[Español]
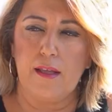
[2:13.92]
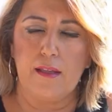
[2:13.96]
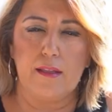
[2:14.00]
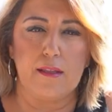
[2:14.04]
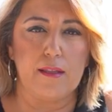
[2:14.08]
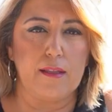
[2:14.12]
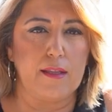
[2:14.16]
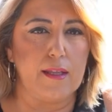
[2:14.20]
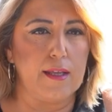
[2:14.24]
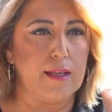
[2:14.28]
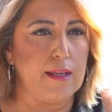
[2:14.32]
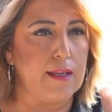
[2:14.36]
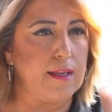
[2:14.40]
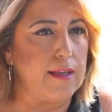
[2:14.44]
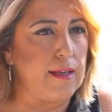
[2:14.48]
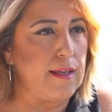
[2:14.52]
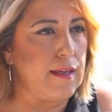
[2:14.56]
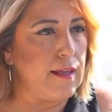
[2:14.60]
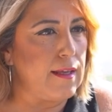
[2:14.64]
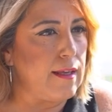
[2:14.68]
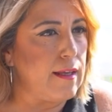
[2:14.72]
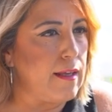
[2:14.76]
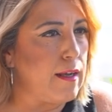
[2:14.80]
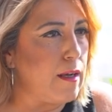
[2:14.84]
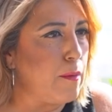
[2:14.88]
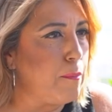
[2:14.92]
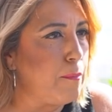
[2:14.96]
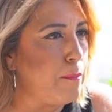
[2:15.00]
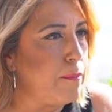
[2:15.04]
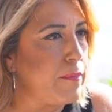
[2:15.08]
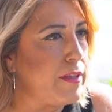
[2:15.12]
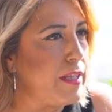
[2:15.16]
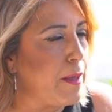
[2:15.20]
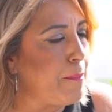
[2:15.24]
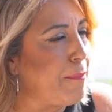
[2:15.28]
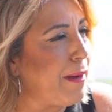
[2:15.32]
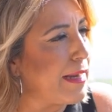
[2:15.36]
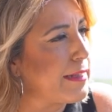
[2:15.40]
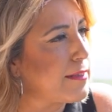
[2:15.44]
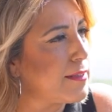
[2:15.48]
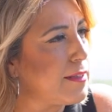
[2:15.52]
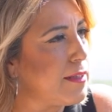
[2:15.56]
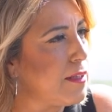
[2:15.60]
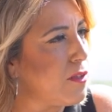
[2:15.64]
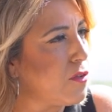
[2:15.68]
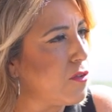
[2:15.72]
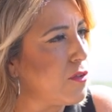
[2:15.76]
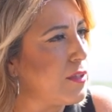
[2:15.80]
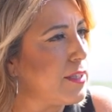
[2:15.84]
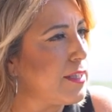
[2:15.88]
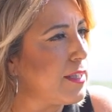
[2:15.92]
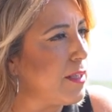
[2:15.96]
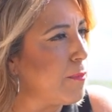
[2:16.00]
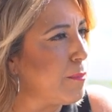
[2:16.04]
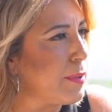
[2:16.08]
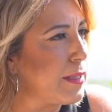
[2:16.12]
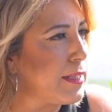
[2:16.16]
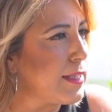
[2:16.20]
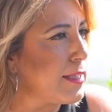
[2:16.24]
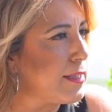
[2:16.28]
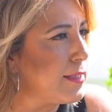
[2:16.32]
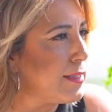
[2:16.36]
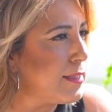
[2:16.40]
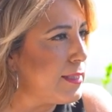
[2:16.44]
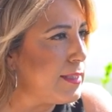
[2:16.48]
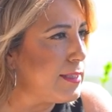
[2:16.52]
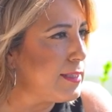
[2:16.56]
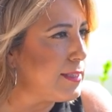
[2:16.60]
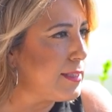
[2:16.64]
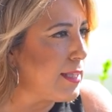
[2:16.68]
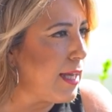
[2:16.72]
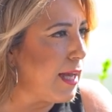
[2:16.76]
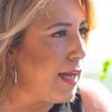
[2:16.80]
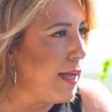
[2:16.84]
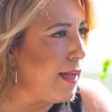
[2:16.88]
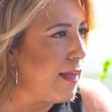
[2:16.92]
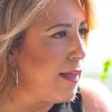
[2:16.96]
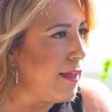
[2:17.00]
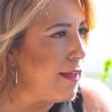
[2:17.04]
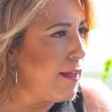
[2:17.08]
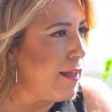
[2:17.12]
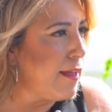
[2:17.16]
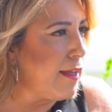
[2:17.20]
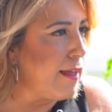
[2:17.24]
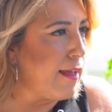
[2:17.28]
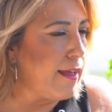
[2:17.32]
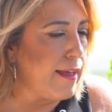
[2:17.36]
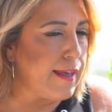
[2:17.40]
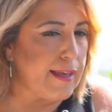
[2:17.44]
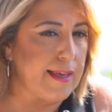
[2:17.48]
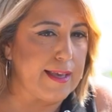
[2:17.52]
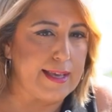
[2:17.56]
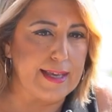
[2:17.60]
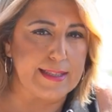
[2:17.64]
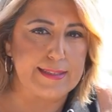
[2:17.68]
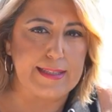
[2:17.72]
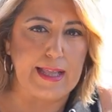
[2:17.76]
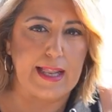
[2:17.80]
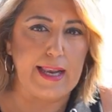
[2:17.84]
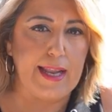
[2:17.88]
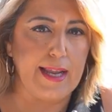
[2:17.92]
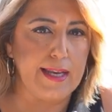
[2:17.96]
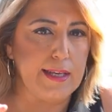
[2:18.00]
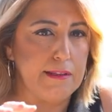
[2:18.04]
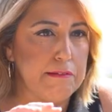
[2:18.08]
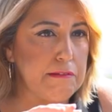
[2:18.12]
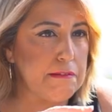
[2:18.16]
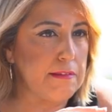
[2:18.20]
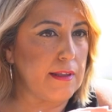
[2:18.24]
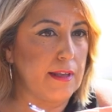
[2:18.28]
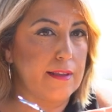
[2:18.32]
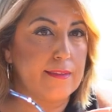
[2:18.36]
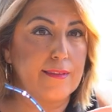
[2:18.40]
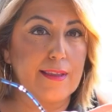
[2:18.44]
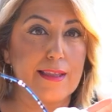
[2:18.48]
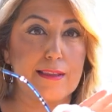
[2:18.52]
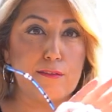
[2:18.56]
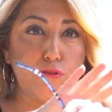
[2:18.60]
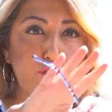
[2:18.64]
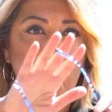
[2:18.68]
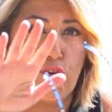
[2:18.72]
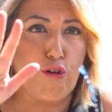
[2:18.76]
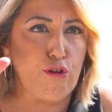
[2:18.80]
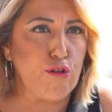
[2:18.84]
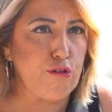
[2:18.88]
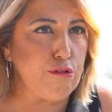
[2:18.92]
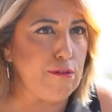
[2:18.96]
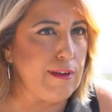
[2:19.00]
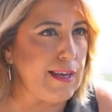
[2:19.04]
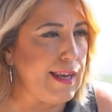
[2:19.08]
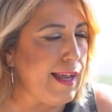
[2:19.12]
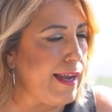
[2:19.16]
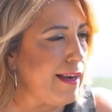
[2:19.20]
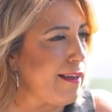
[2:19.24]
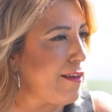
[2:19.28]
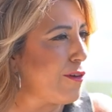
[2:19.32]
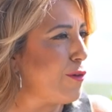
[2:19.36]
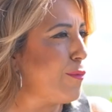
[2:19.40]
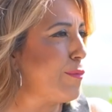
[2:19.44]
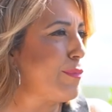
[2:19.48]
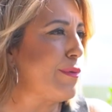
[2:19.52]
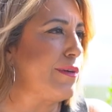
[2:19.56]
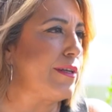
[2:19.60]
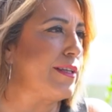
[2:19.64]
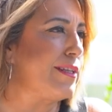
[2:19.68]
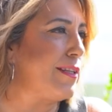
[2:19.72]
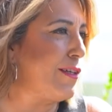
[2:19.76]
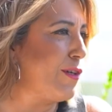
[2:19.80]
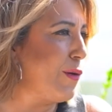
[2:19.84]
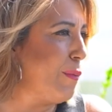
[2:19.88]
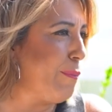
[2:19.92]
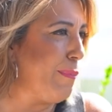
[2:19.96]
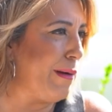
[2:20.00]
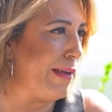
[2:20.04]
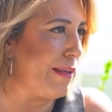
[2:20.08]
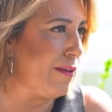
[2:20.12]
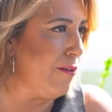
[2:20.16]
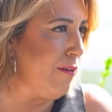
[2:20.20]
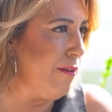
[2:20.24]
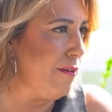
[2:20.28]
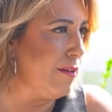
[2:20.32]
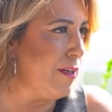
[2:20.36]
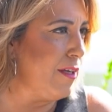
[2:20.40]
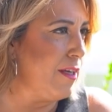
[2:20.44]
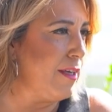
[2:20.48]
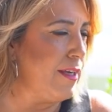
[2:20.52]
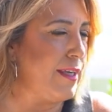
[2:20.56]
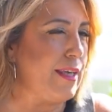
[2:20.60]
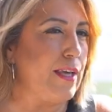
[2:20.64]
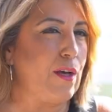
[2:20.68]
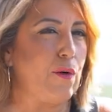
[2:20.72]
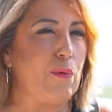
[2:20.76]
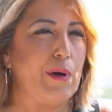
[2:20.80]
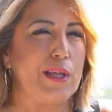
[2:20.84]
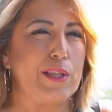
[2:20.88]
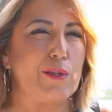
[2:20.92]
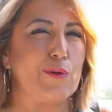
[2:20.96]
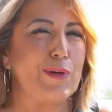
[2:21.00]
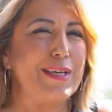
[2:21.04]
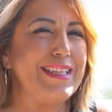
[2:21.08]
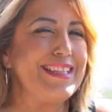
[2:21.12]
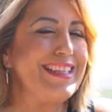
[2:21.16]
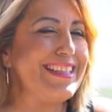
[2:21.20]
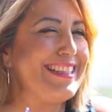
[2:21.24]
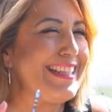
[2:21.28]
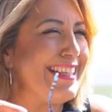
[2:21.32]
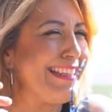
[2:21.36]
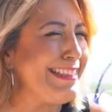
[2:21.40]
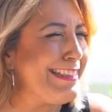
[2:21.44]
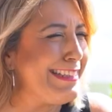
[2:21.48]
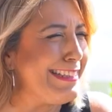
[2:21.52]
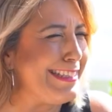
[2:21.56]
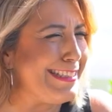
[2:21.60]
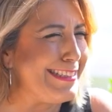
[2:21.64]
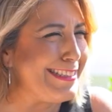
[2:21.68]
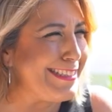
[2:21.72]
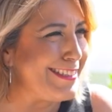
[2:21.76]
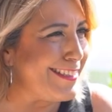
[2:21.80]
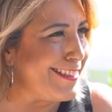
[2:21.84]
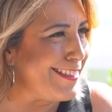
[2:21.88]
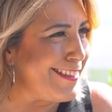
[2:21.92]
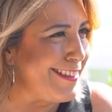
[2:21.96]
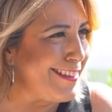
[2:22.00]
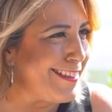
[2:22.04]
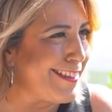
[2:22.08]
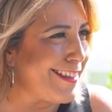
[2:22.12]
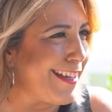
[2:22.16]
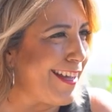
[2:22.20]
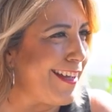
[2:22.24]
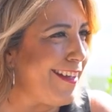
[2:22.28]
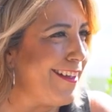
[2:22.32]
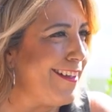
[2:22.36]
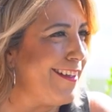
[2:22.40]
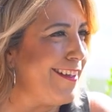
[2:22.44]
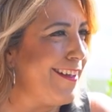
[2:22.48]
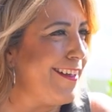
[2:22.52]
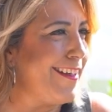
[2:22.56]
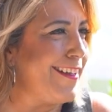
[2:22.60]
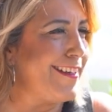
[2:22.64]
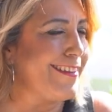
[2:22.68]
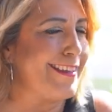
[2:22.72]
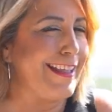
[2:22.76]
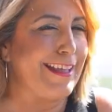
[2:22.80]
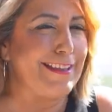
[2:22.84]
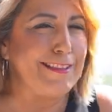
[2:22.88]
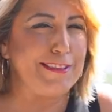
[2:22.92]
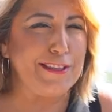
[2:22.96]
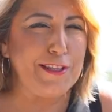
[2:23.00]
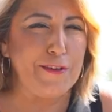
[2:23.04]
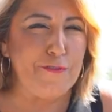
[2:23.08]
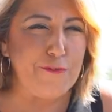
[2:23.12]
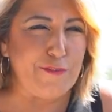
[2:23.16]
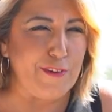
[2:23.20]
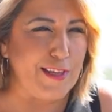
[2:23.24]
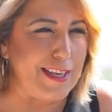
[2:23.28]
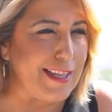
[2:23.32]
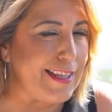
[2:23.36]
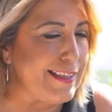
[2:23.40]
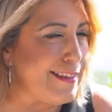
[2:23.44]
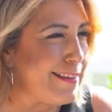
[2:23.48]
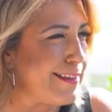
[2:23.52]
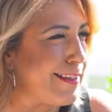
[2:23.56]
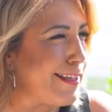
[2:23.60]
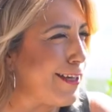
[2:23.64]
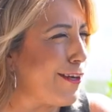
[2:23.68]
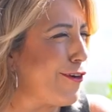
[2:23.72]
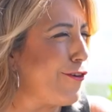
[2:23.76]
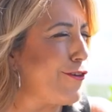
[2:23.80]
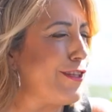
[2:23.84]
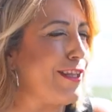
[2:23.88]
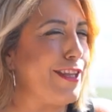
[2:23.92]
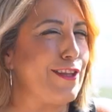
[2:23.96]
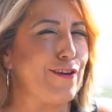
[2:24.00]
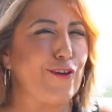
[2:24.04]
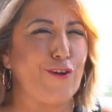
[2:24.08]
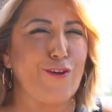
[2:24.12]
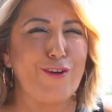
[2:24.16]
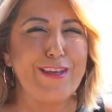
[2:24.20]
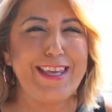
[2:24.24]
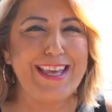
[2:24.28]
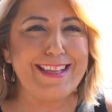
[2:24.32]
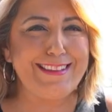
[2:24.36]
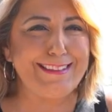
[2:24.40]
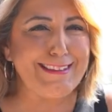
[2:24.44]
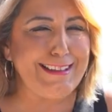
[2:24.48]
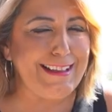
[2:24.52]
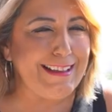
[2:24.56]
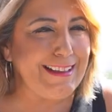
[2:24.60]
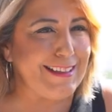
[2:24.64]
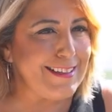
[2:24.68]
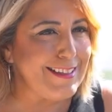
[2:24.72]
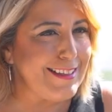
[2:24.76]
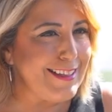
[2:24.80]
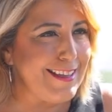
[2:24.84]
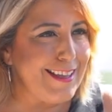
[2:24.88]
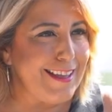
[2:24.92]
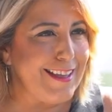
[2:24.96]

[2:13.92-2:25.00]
de, partidos independentistas eh, catalanes, es decir, de todo el arco político español. Y cuando gente tan distinta, tan diferente, con ideologías tan